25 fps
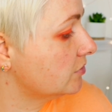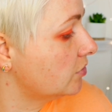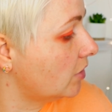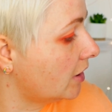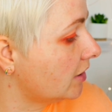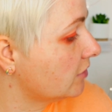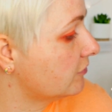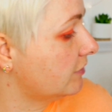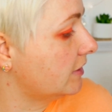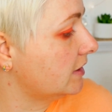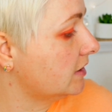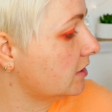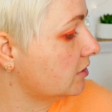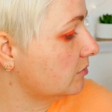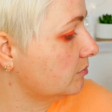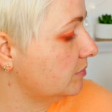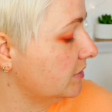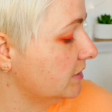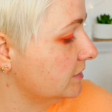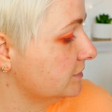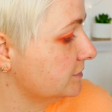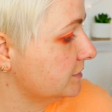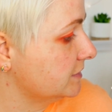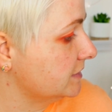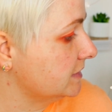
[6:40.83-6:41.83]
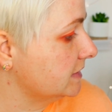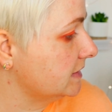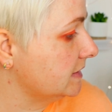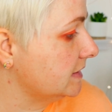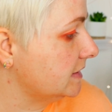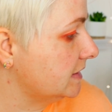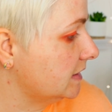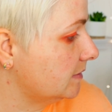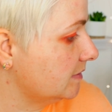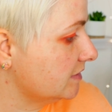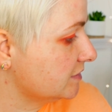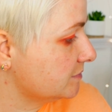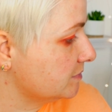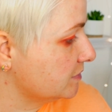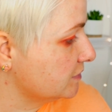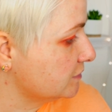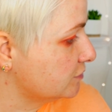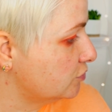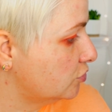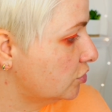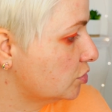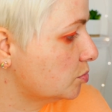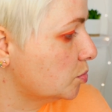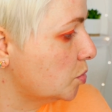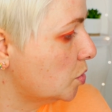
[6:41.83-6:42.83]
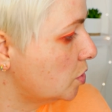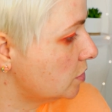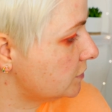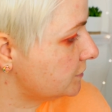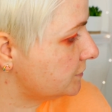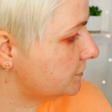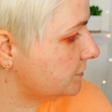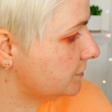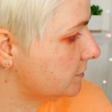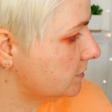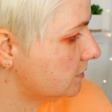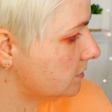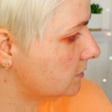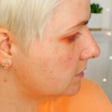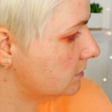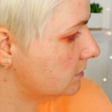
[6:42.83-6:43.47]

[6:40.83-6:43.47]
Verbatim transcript: noch einen feineren Pinsel, den ich jetzt erstmal suchen muss.